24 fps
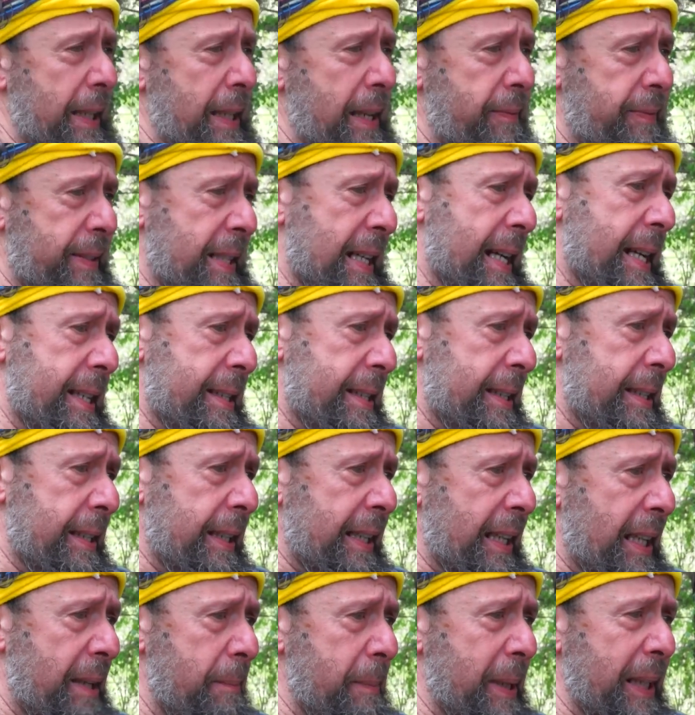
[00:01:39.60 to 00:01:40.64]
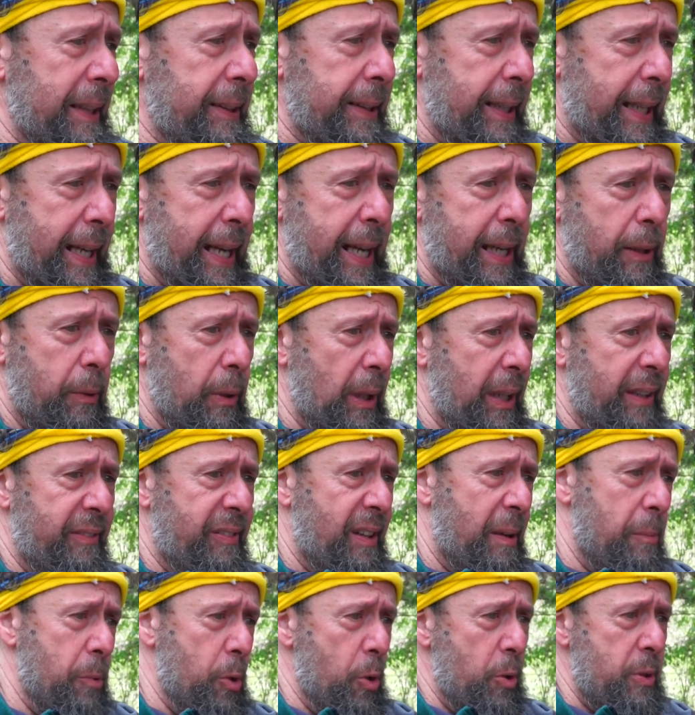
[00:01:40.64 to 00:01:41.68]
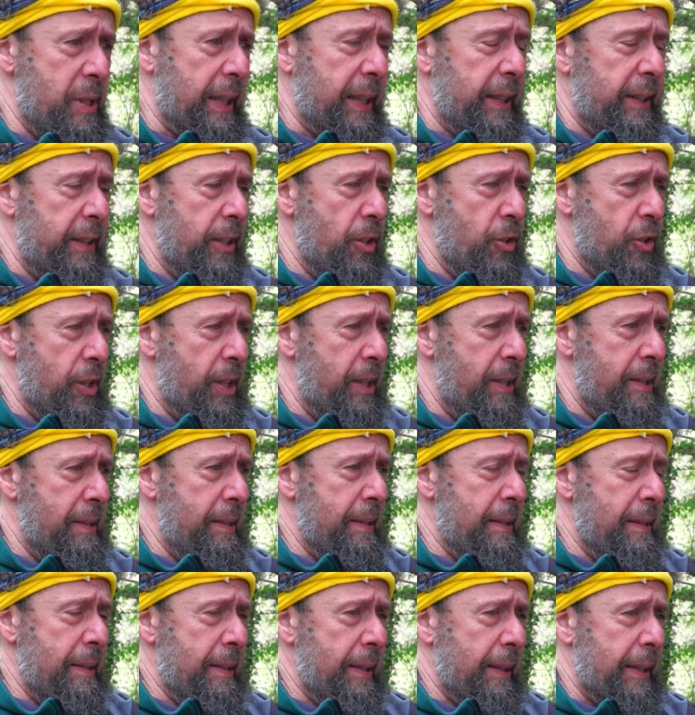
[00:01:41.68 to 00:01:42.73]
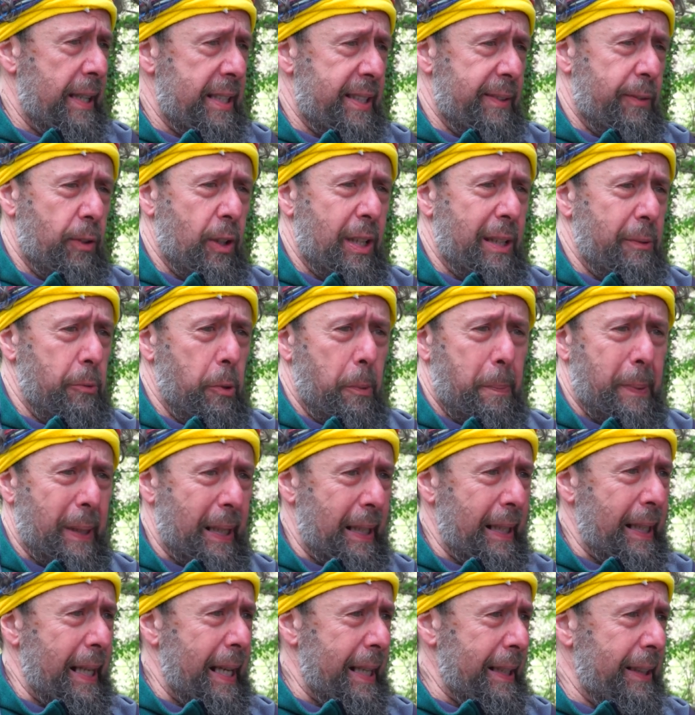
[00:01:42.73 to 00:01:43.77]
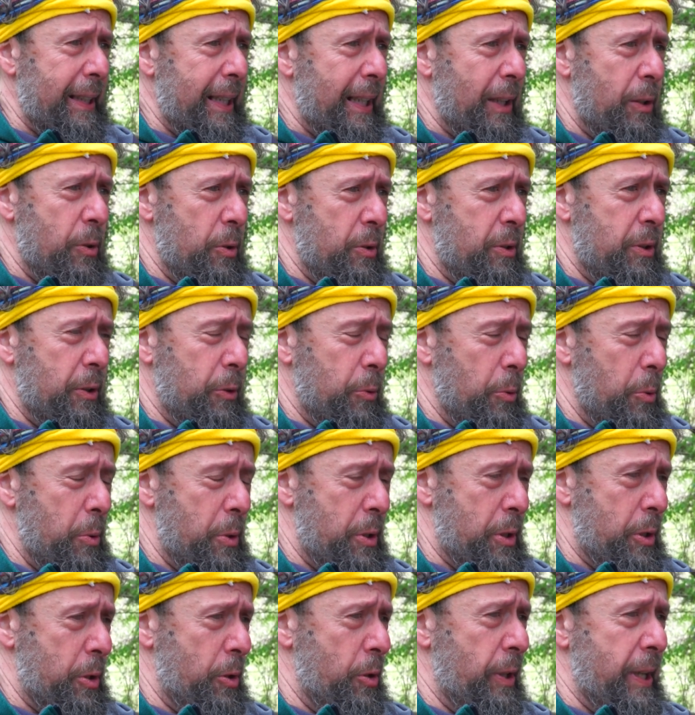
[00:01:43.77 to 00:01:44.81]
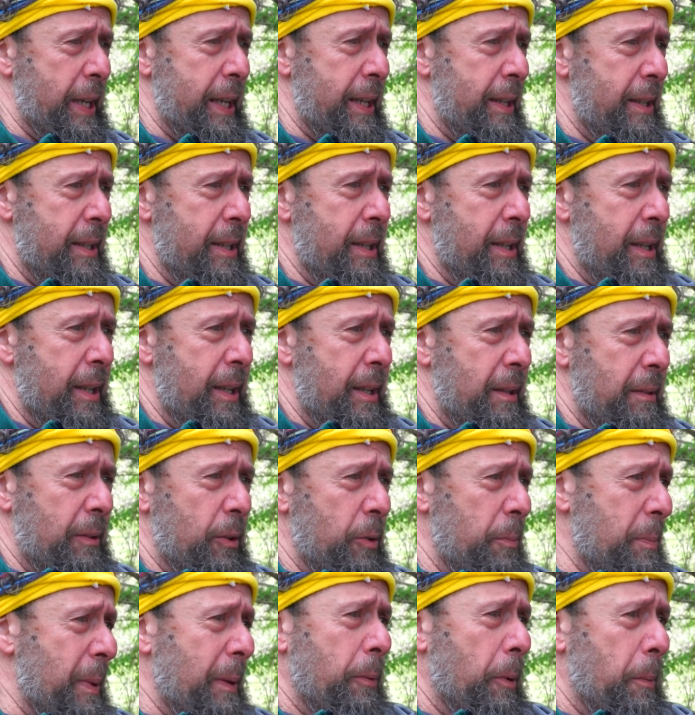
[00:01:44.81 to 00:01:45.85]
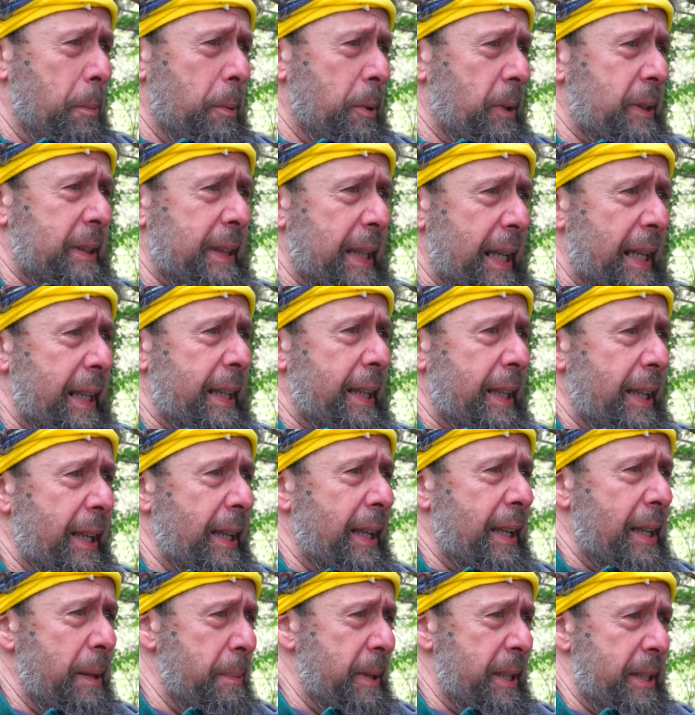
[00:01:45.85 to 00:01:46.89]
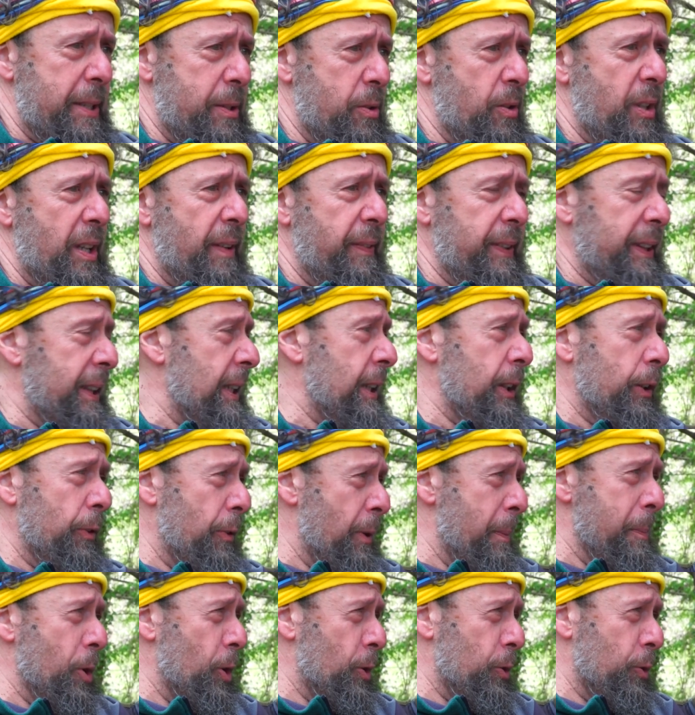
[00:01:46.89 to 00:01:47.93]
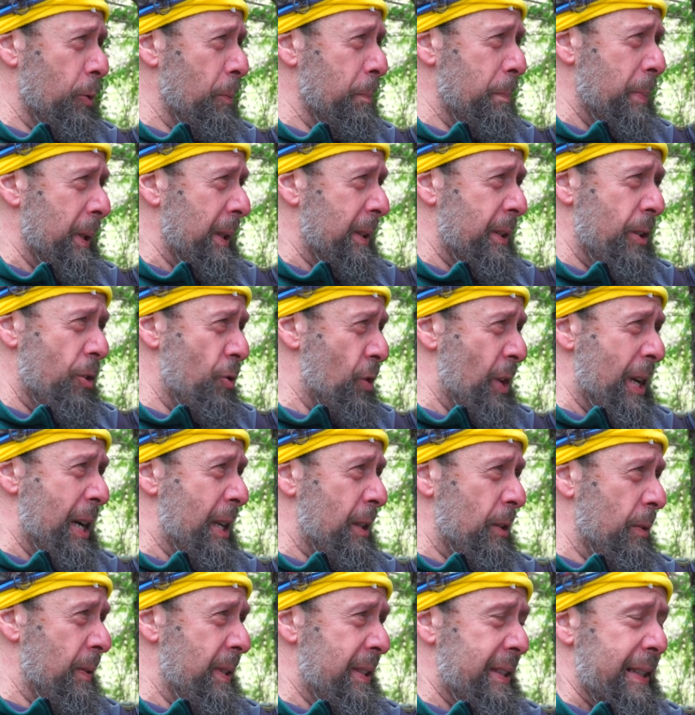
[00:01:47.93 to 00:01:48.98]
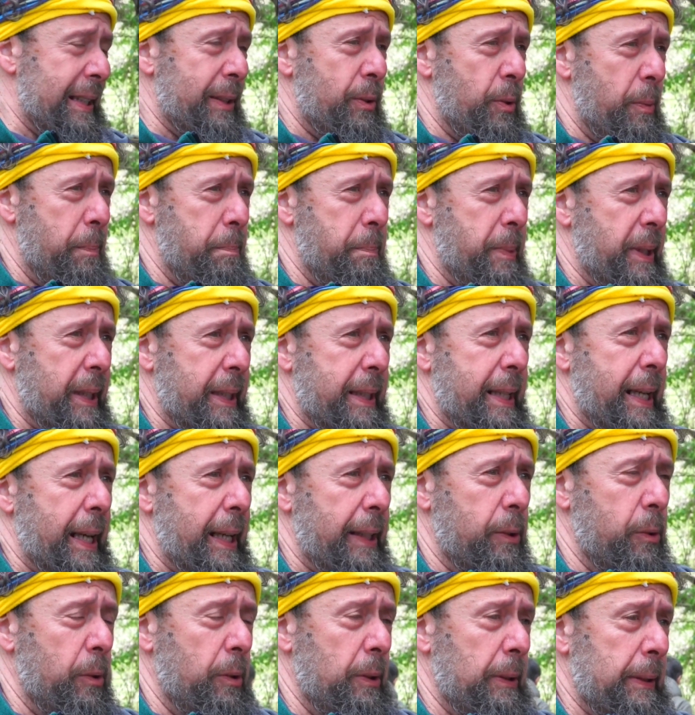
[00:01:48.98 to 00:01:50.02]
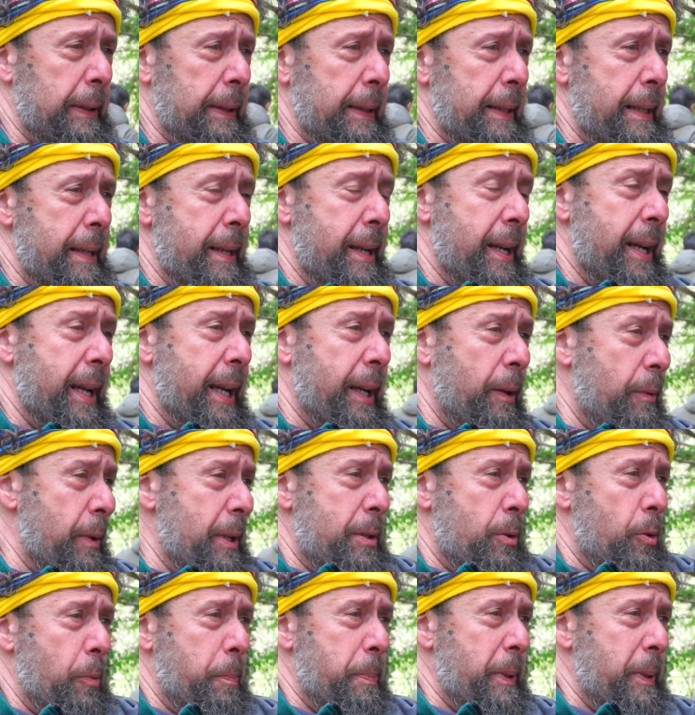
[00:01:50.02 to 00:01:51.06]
la frase di Calamandrei, quella famosa che dice che se vogliamo parlare della Costituzione dobbiamo portare le persone a vedere dove è morto un partigiano, dove è stato impiccato e questo